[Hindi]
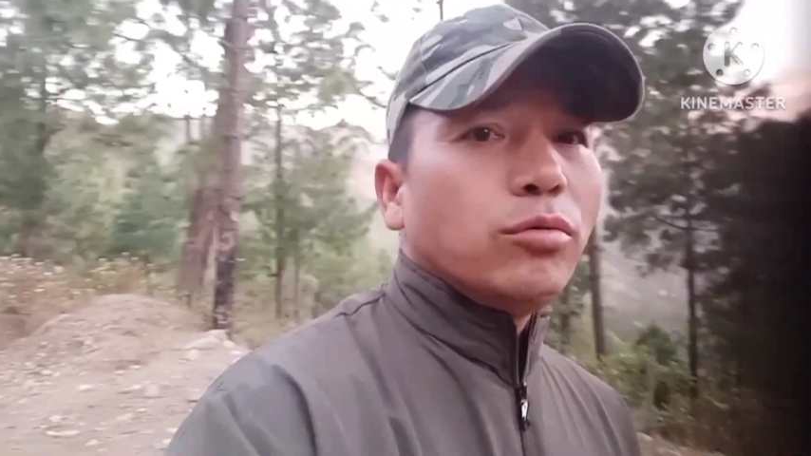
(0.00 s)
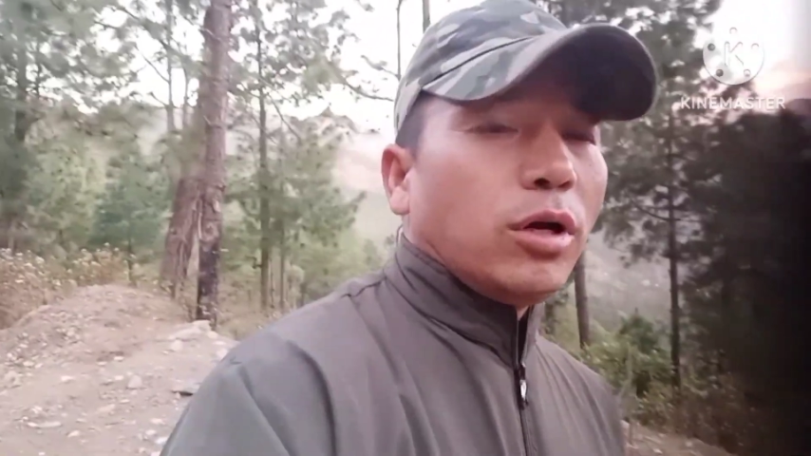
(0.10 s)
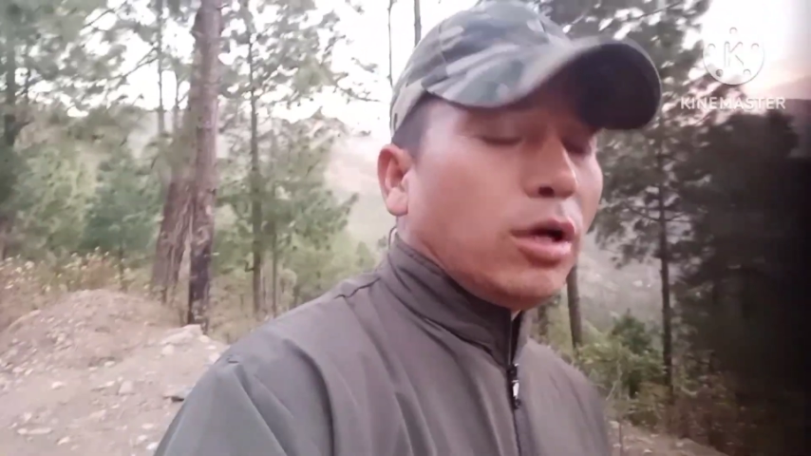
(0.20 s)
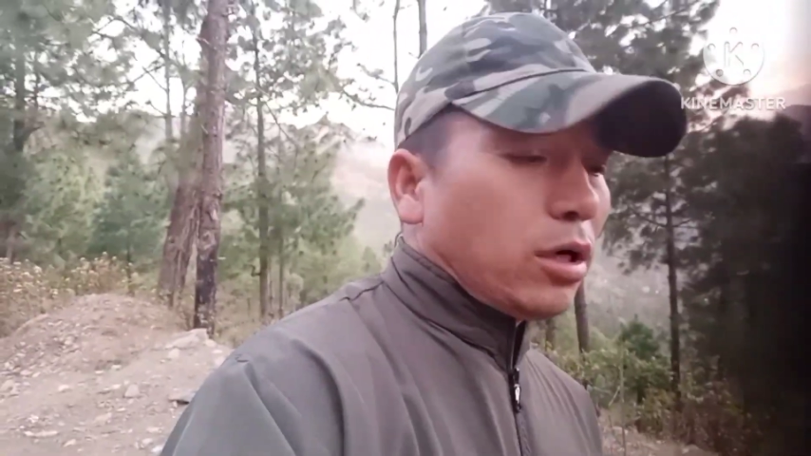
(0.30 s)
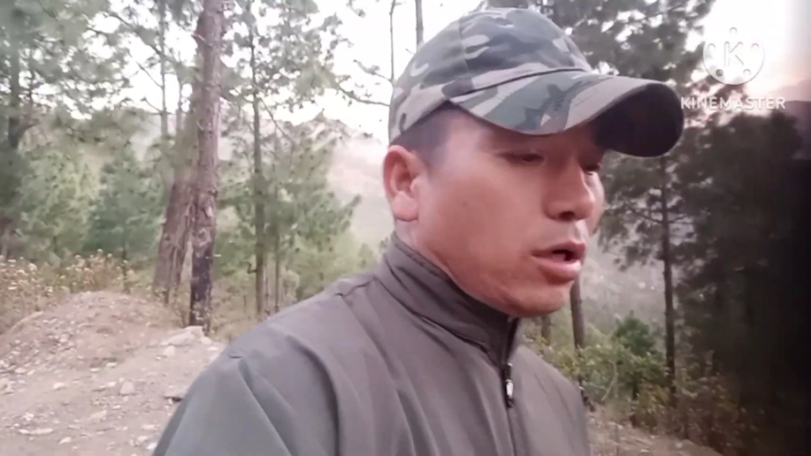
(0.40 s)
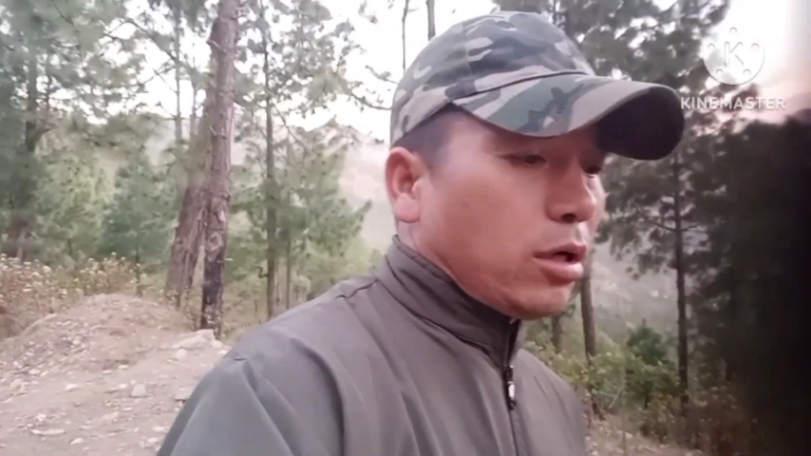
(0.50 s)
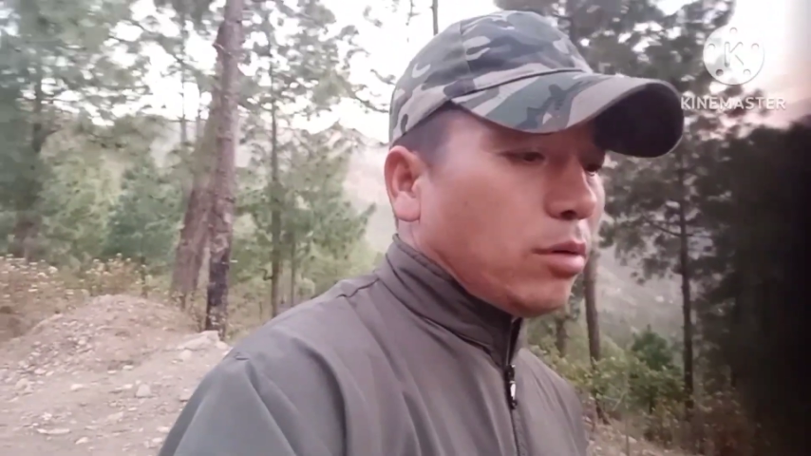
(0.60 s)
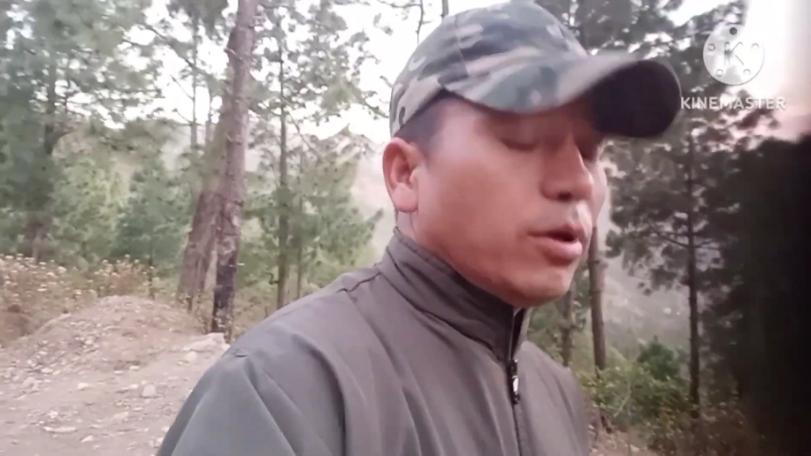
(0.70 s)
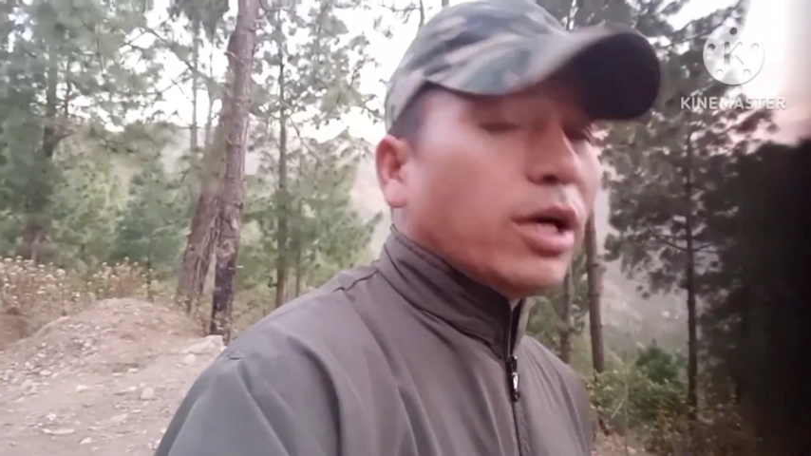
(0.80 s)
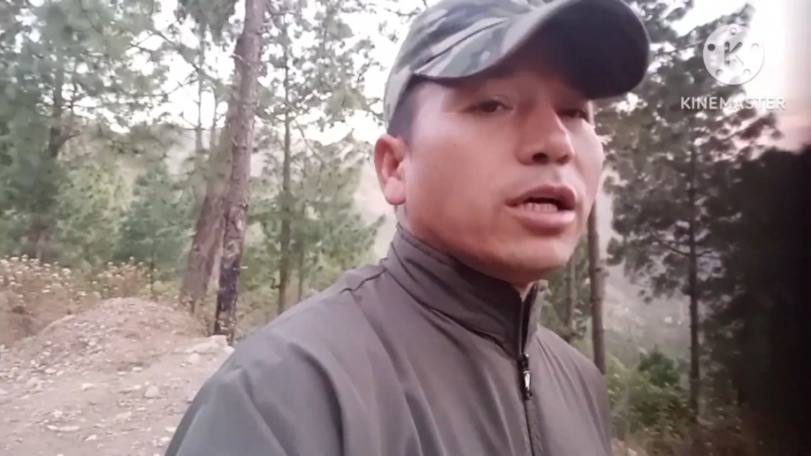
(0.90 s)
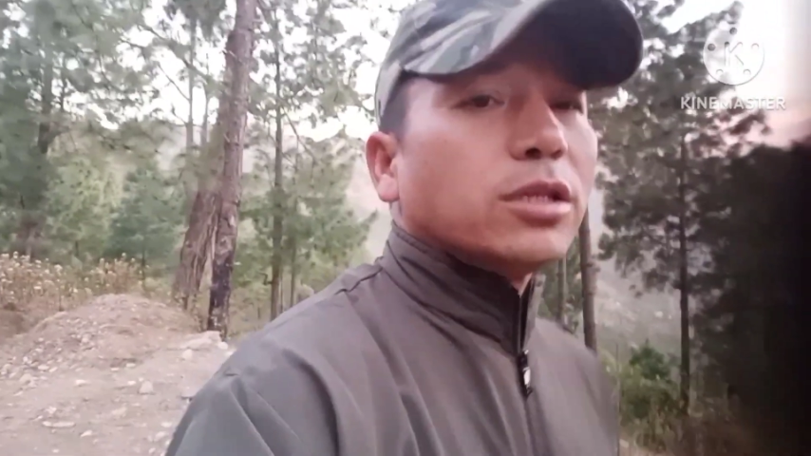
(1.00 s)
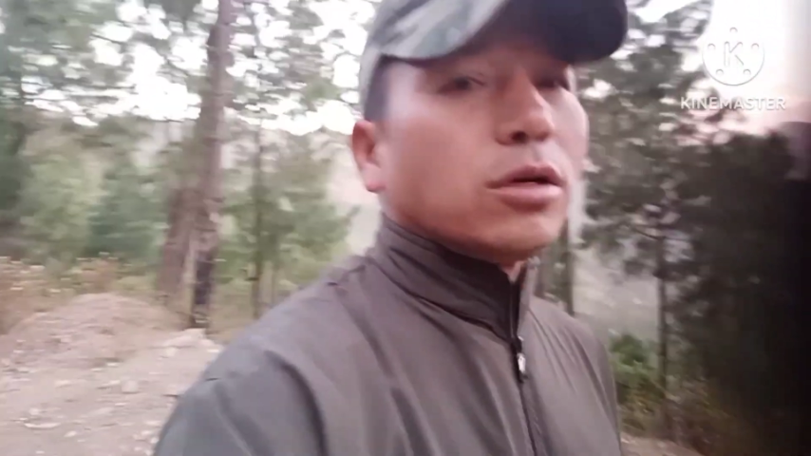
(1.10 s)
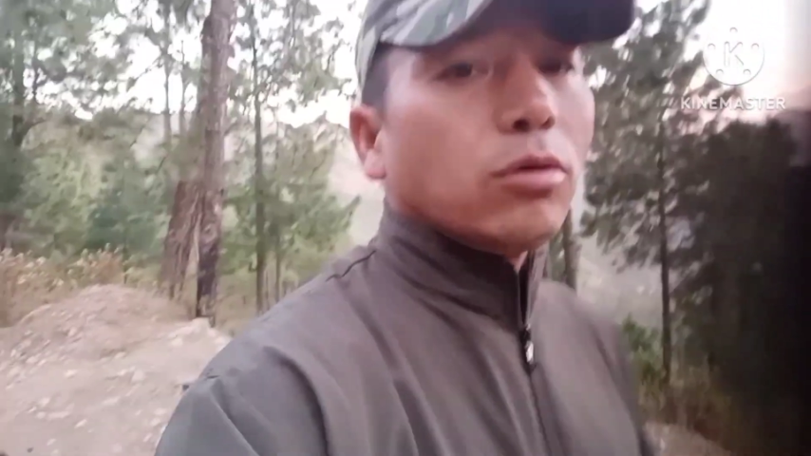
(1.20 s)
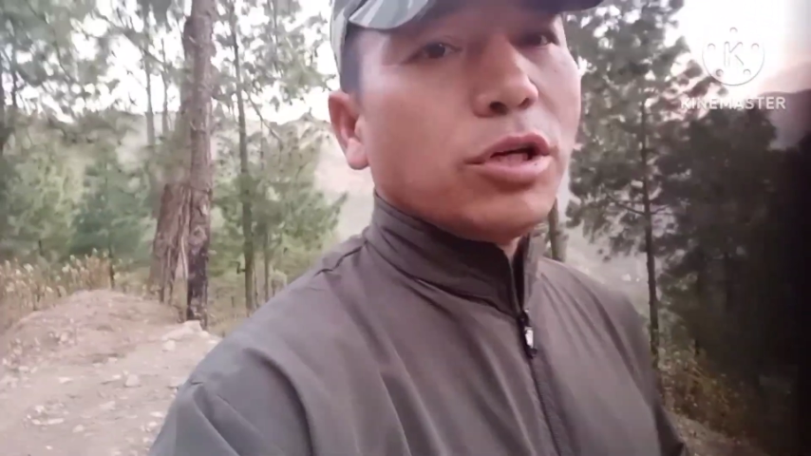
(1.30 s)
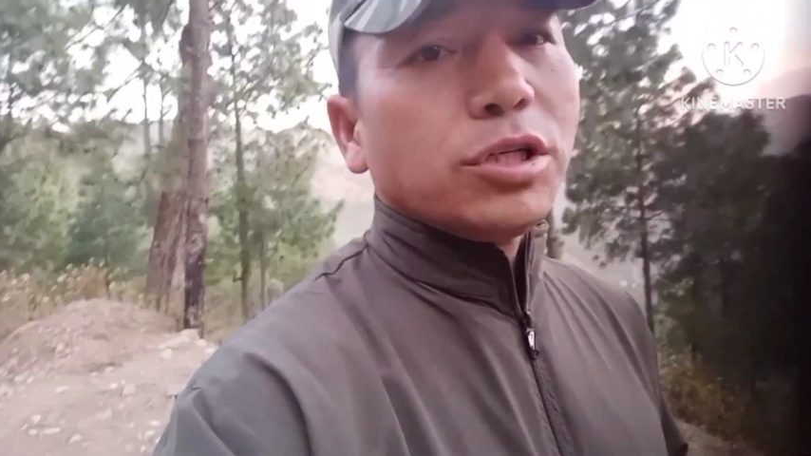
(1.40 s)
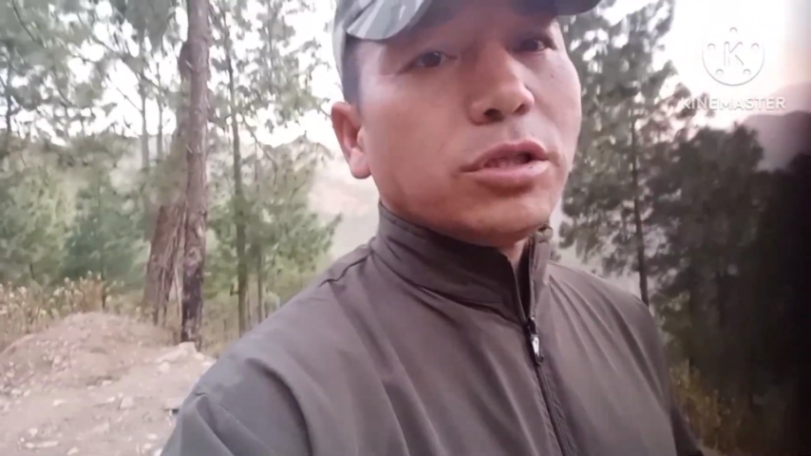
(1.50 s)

ब्लड का सर्कुलेशन